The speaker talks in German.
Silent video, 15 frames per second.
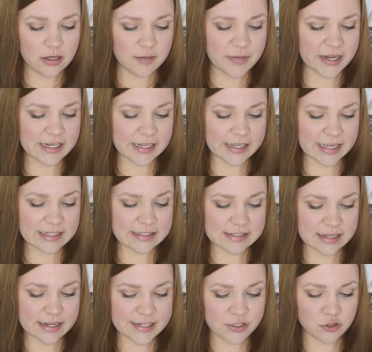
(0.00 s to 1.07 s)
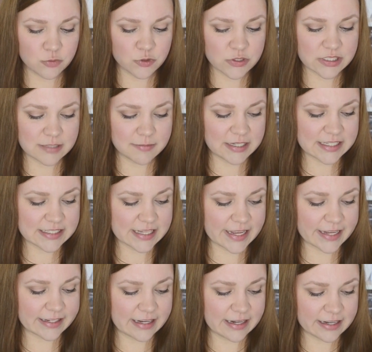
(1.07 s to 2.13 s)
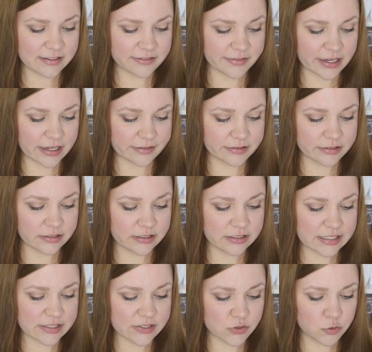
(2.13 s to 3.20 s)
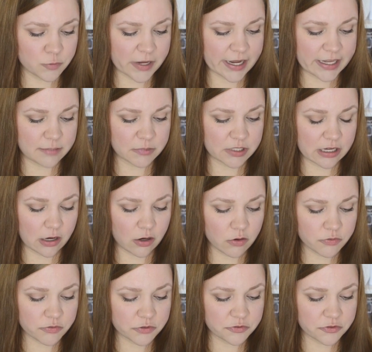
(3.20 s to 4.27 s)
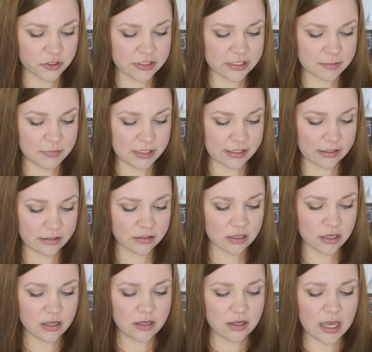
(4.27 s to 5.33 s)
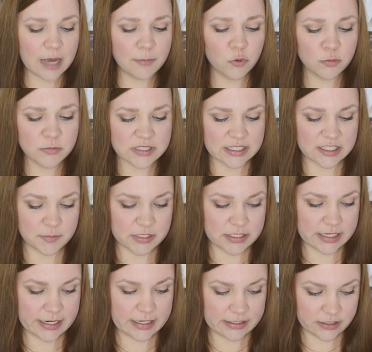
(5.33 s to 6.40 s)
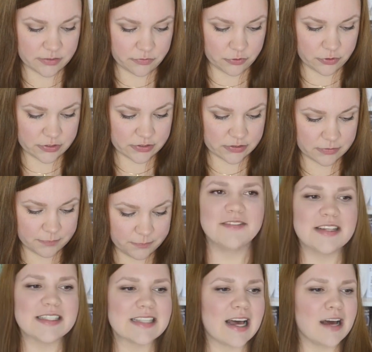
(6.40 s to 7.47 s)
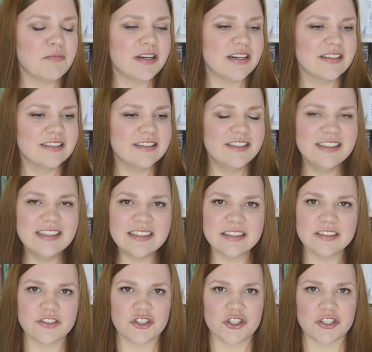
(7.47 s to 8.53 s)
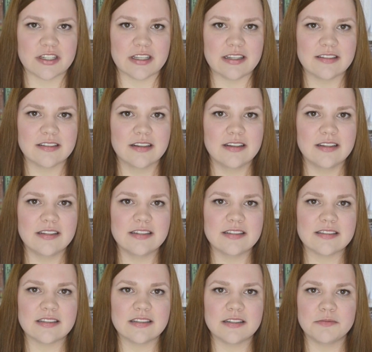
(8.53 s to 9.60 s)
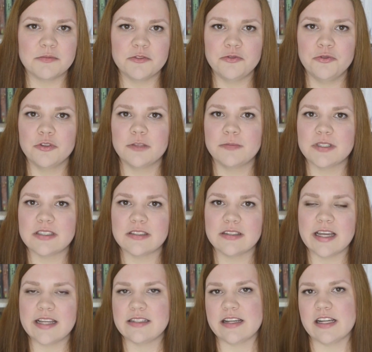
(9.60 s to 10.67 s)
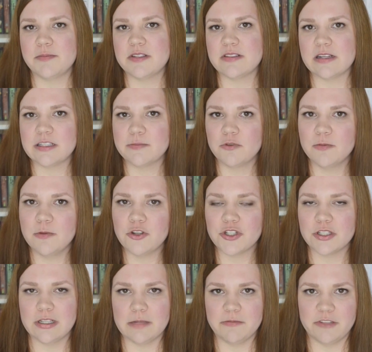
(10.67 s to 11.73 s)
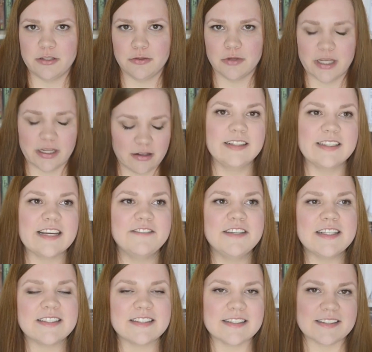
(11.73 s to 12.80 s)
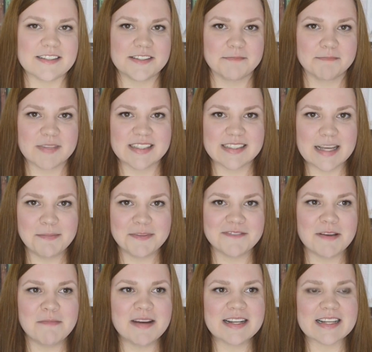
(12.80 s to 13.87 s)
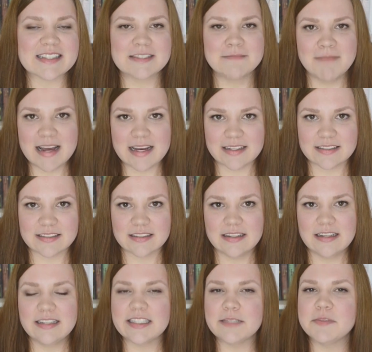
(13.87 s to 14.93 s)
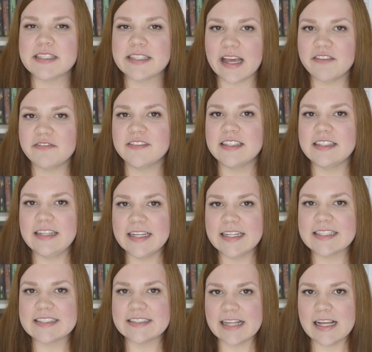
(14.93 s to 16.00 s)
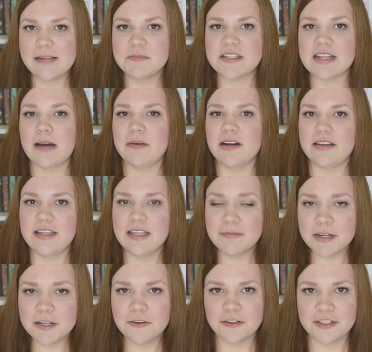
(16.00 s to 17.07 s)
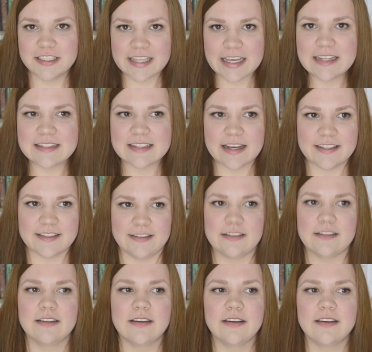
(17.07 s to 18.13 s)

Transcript: Bei der Kennzeichnung muss dem Leser erklärt werden, dass du bei einem Kauf von dem Link am Umsatz beteiligt wirst. Was aber nirgends steht, ist, ähm, füge bitte enthält bezahlte Promotion in dein Video ein. Der Witz ist, selbst wenn man das macht, den betreffenden Link selbst aber immer noch nicht kennzeichnet,